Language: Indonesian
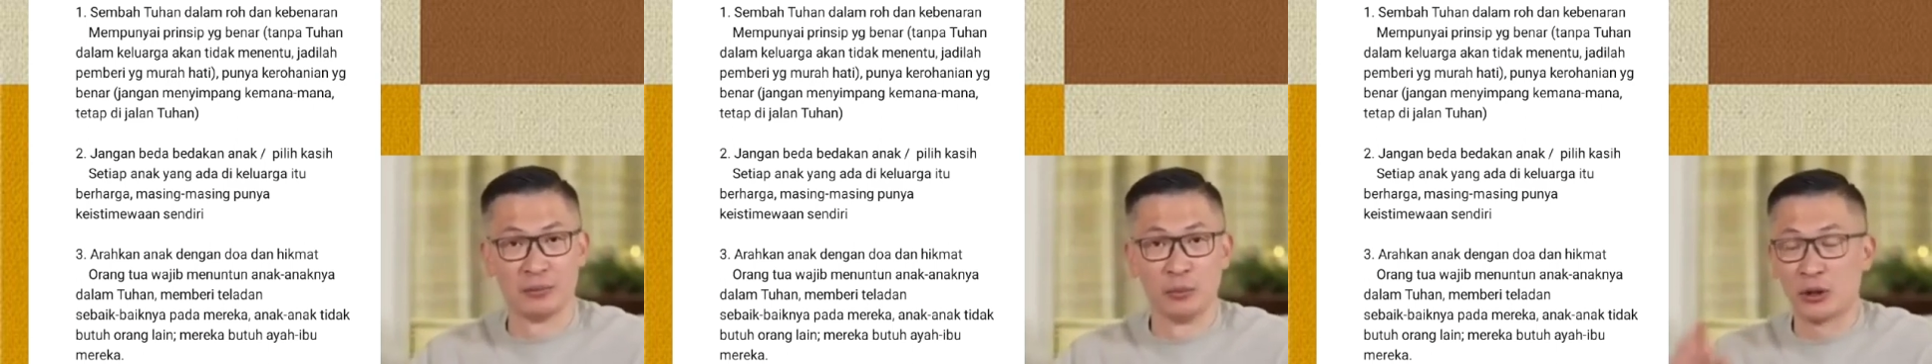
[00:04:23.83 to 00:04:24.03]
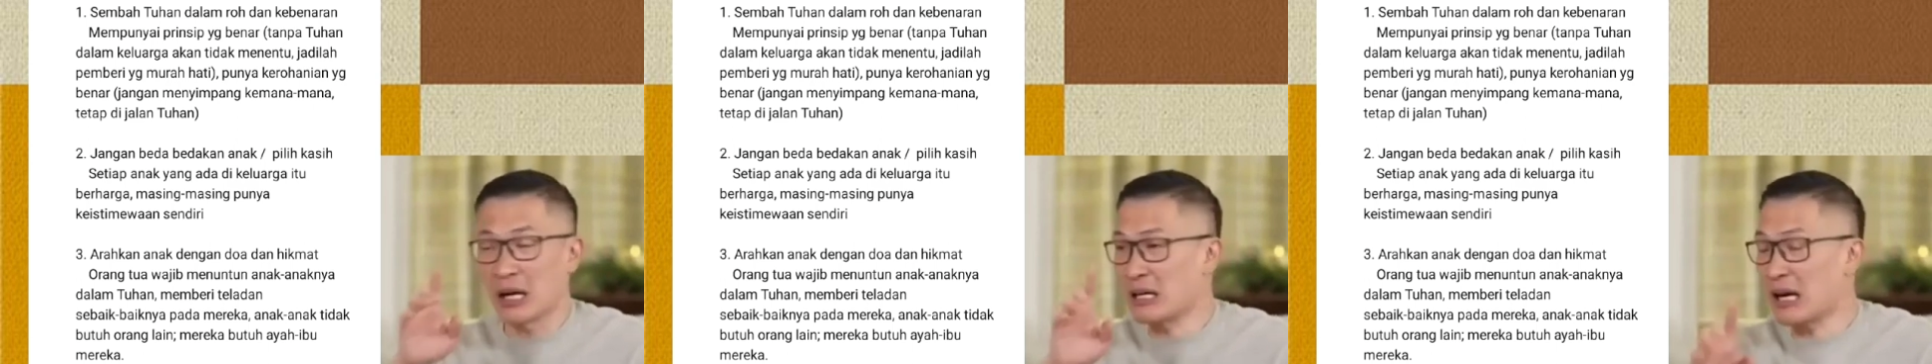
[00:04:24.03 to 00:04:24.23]

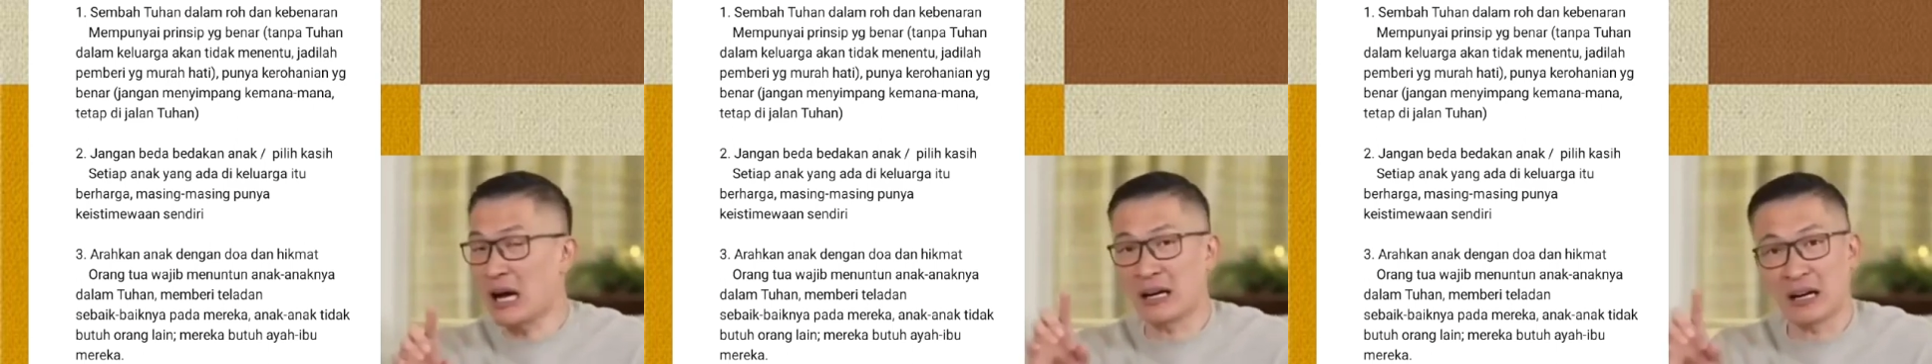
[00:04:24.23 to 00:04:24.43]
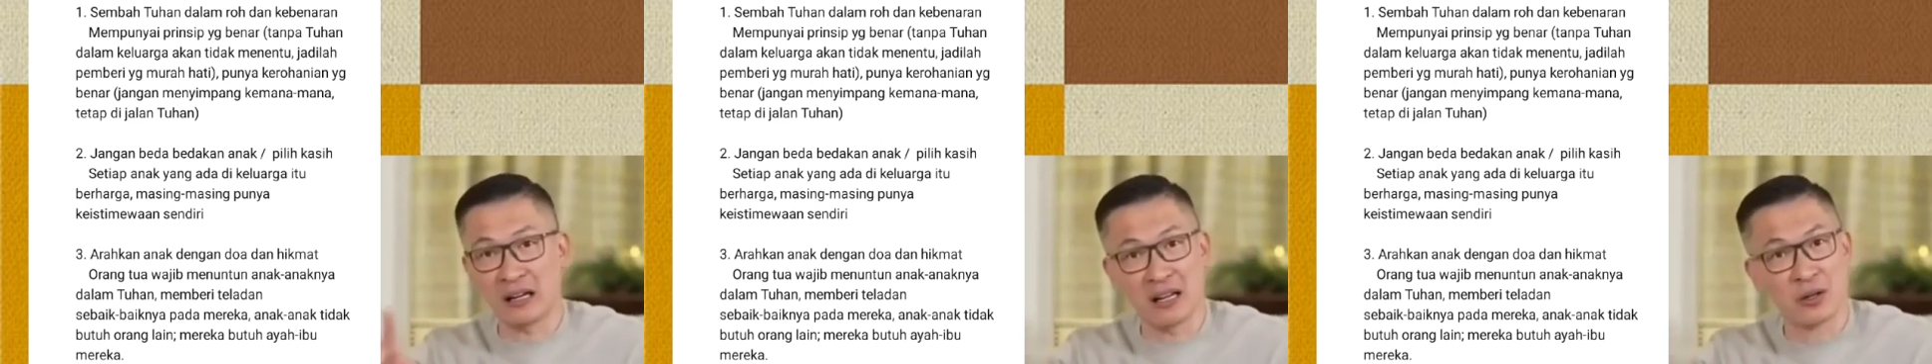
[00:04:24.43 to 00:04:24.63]
Bukan
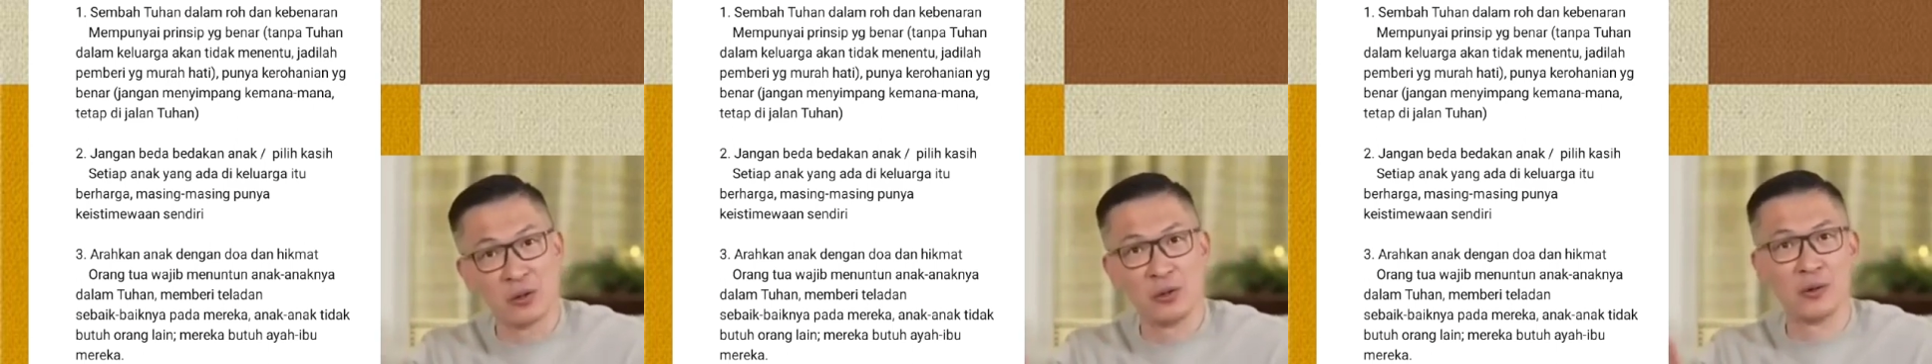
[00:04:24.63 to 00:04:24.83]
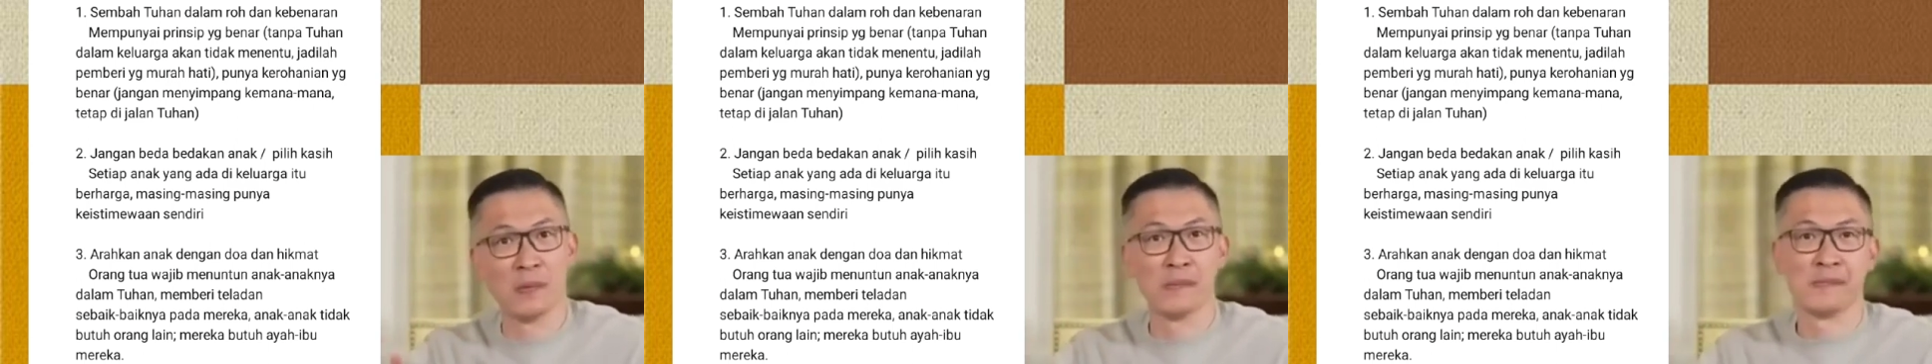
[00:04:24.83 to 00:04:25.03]
karirnya
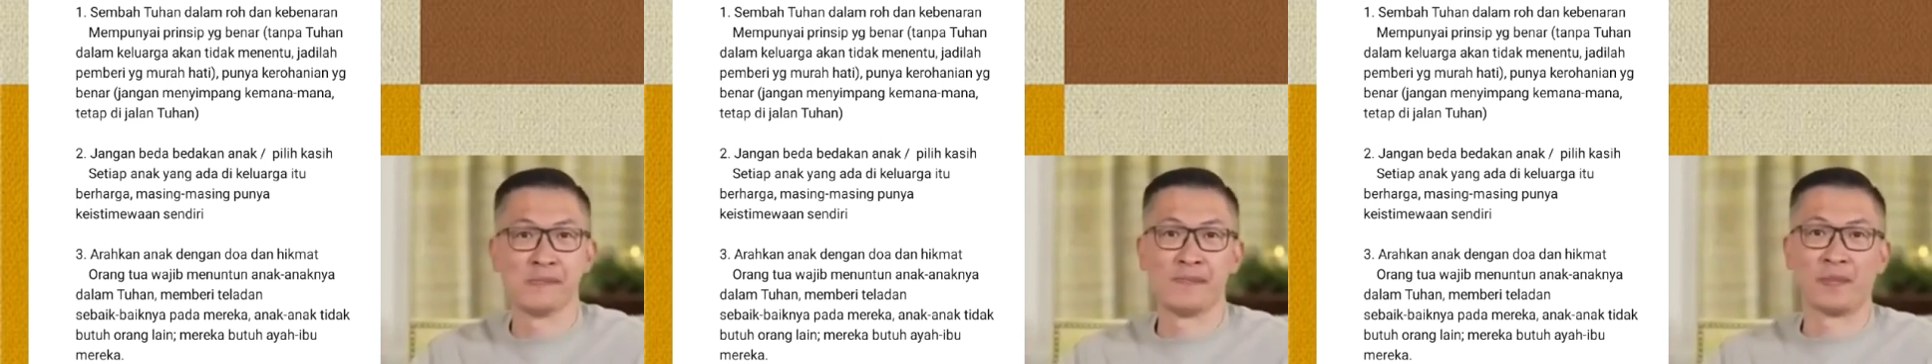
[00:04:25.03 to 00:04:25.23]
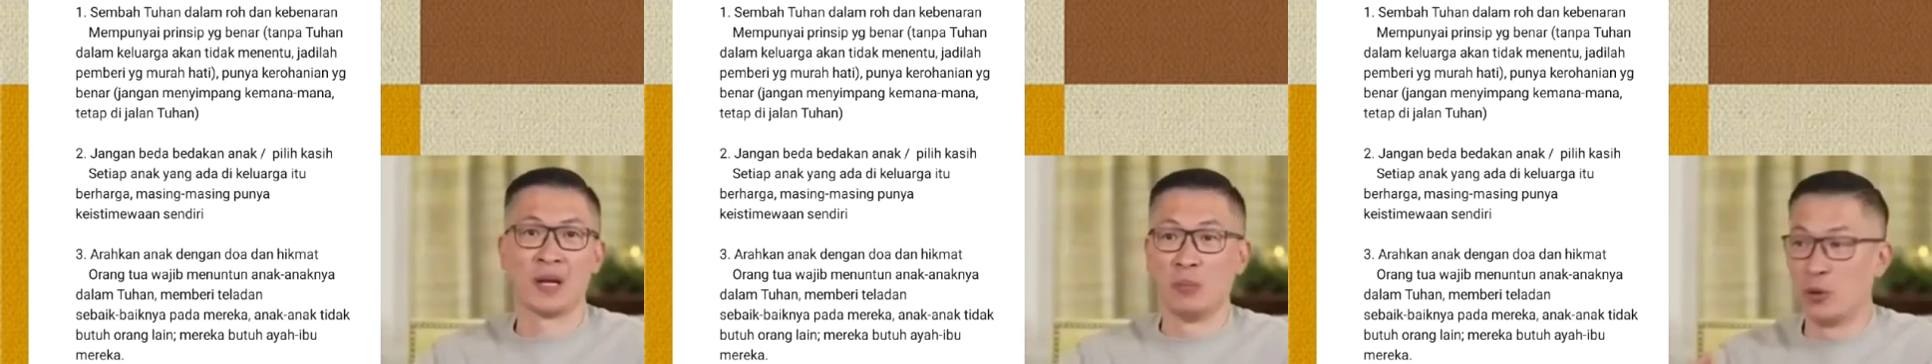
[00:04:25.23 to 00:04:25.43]
dulu,
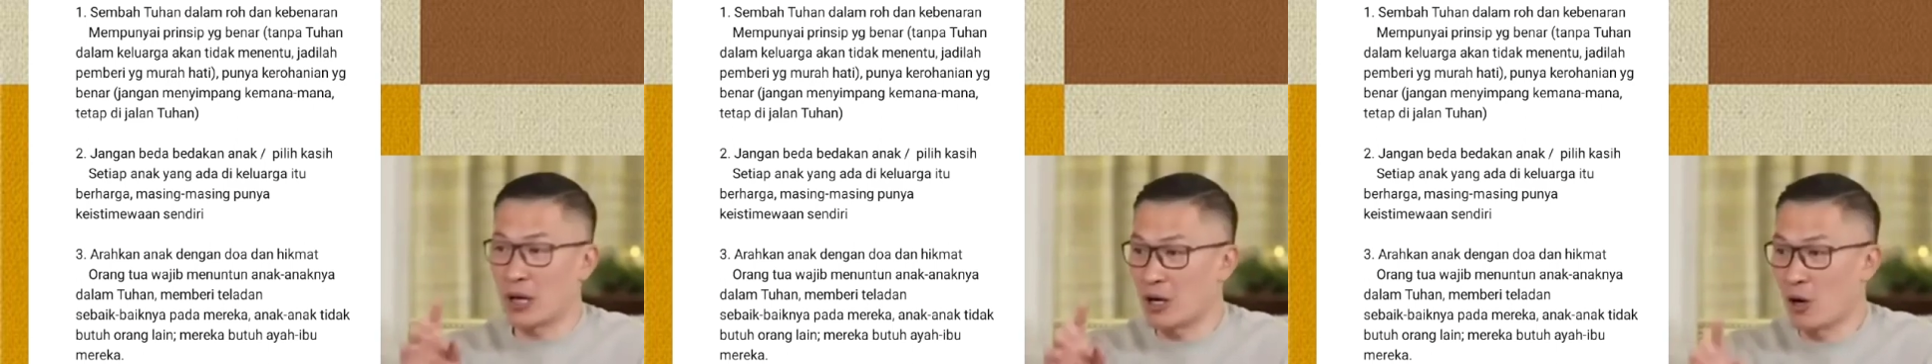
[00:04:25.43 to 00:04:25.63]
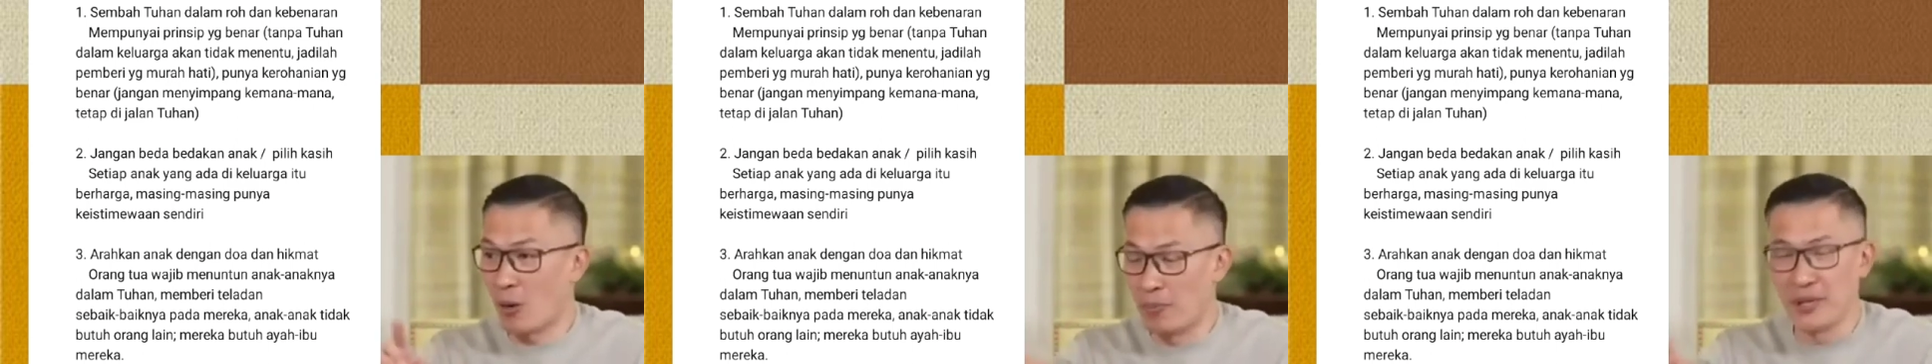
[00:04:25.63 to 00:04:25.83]

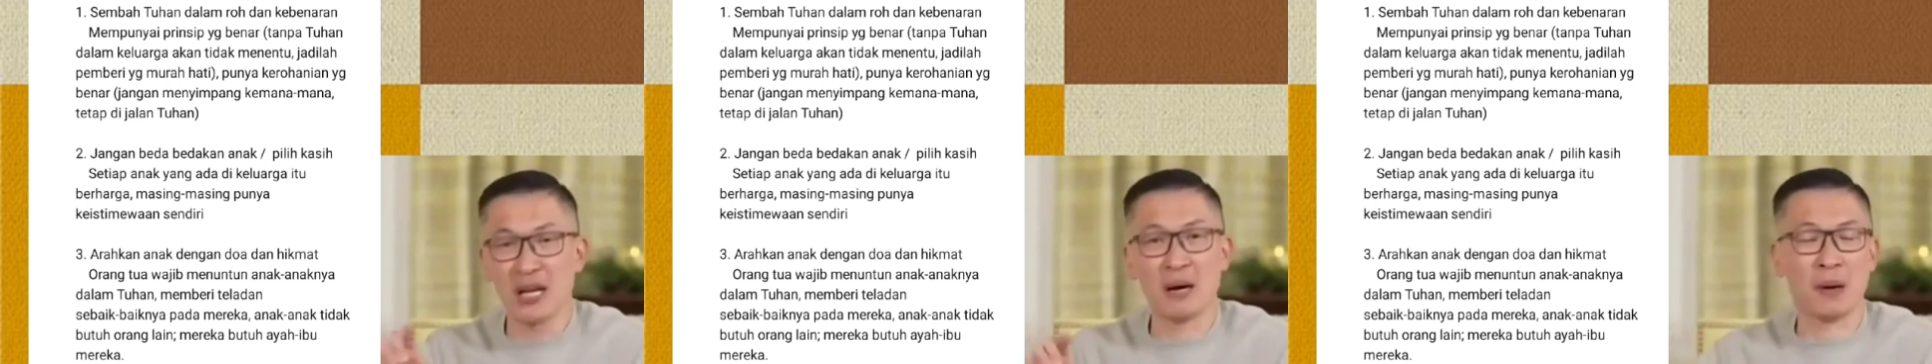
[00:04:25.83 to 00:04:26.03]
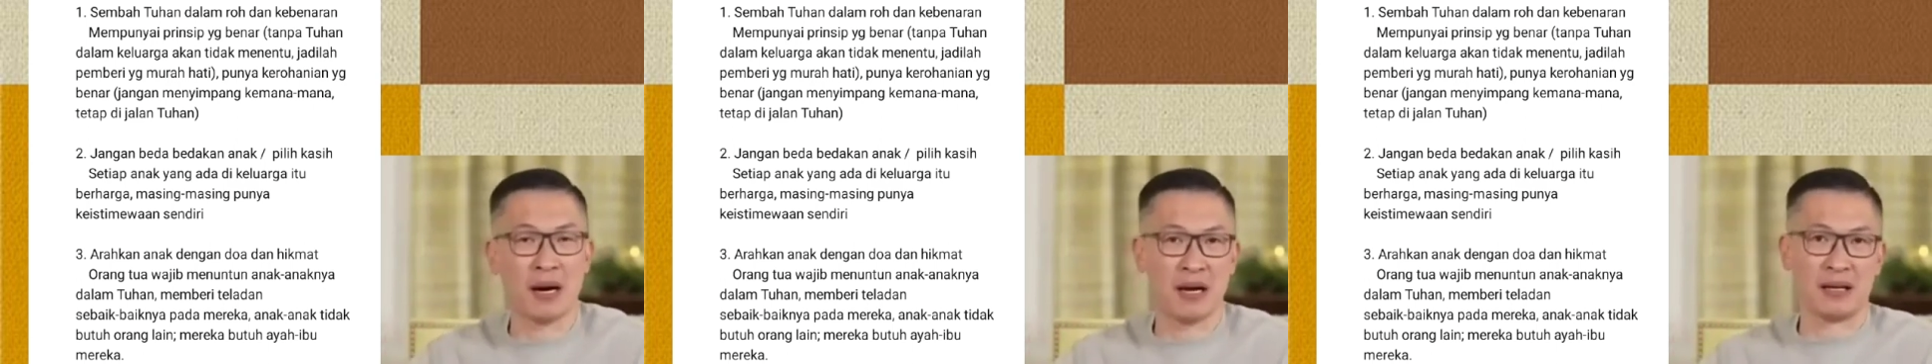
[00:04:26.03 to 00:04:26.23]
bukan
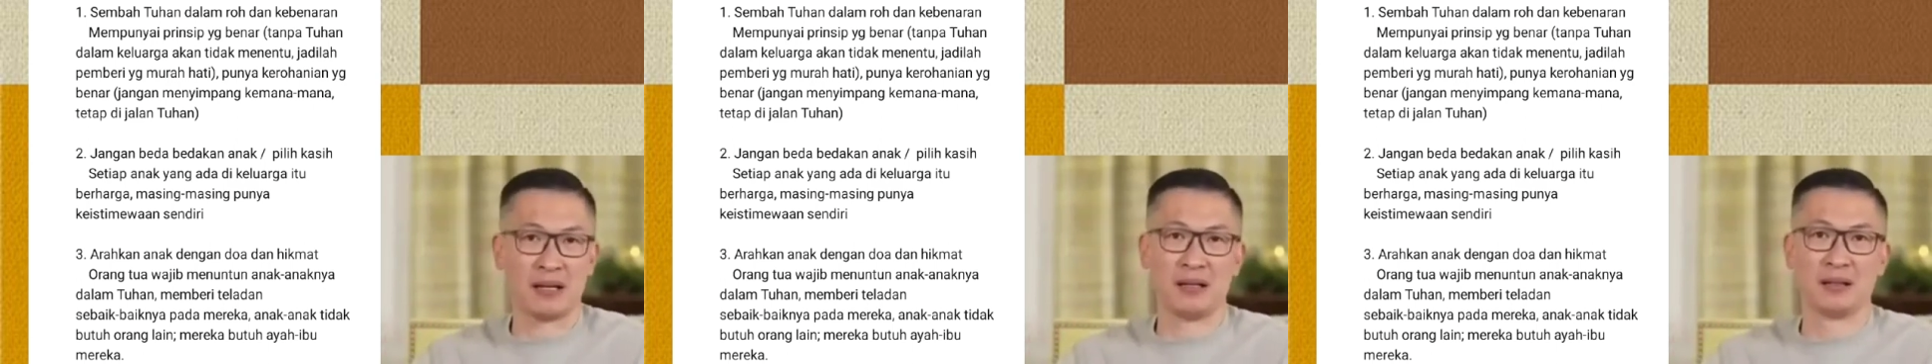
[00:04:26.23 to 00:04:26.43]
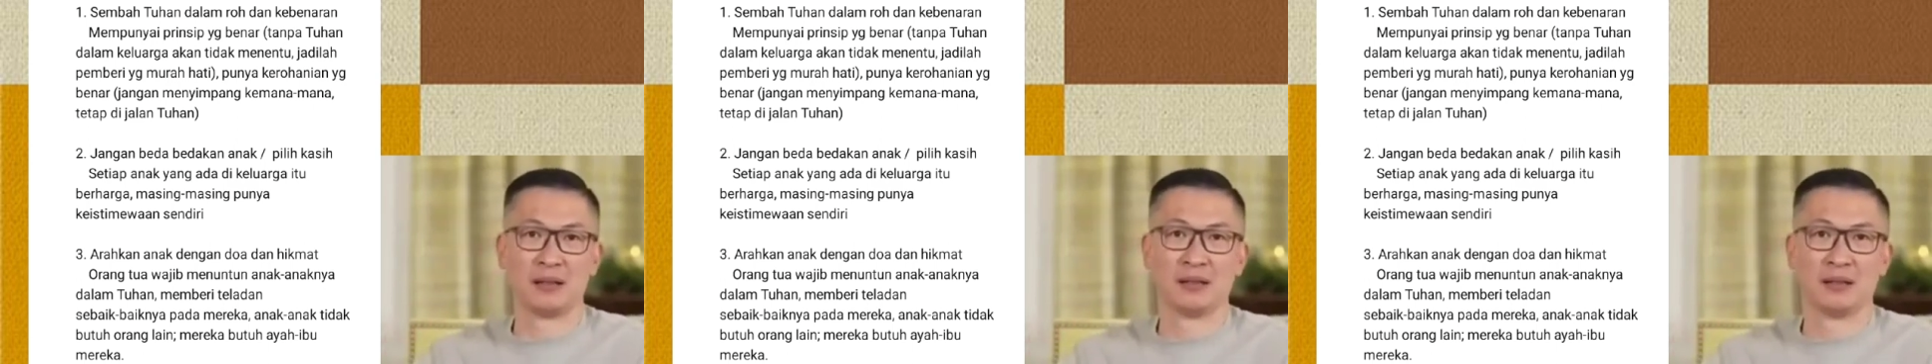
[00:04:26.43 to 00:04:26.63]
hobi
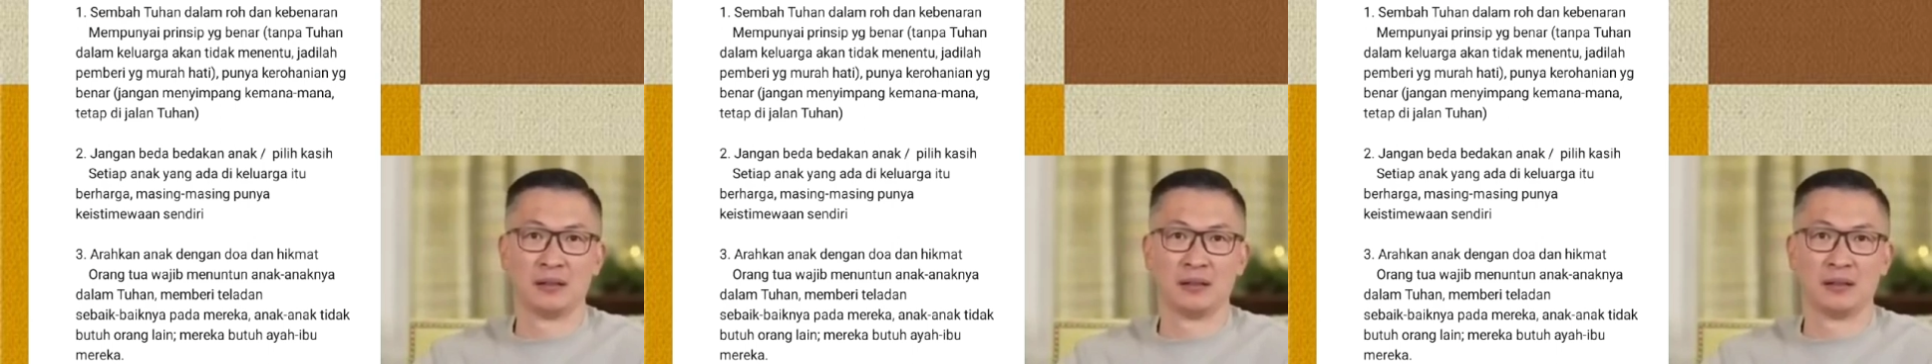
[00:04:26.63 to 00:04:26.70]
apalagi.